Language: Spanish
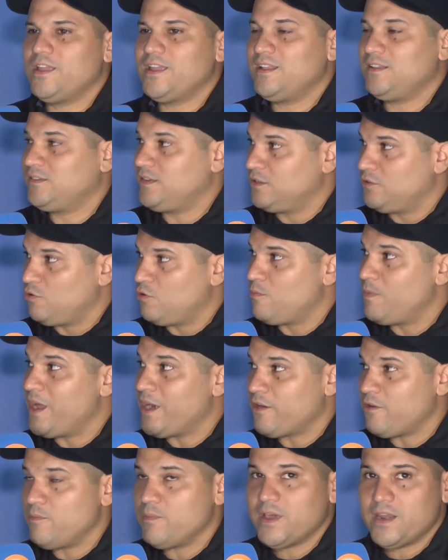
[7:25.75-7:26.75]
en el sector
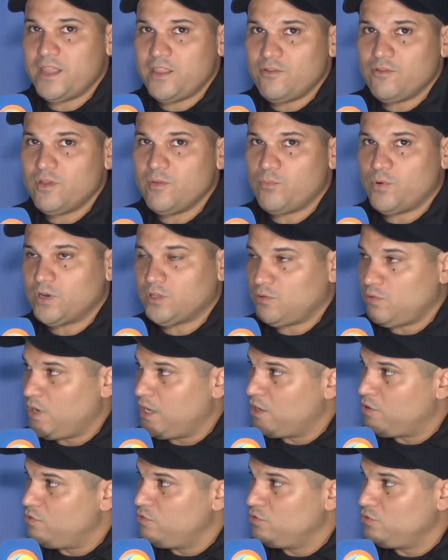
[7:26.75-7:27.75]
Barrio Mariño de Puerto
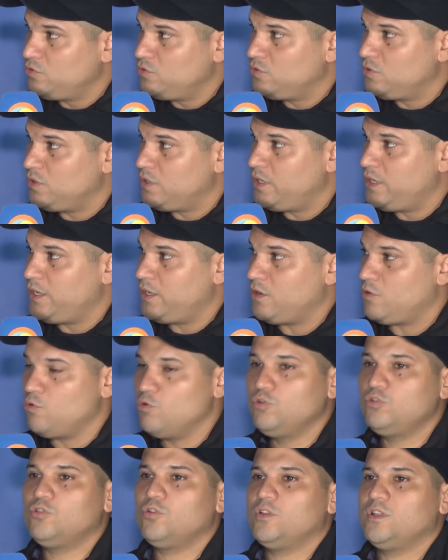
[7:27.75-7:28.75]
La Cruz, eh,
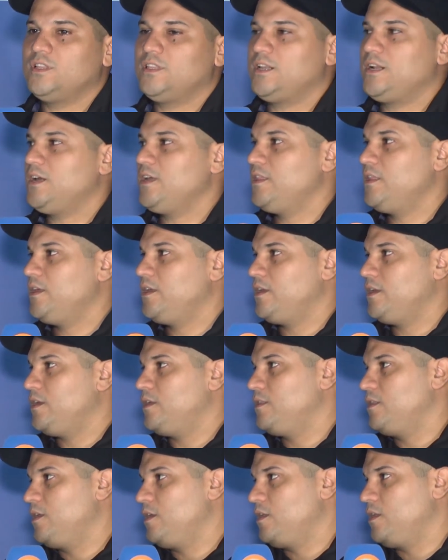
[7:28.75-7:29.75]
justo detrás de,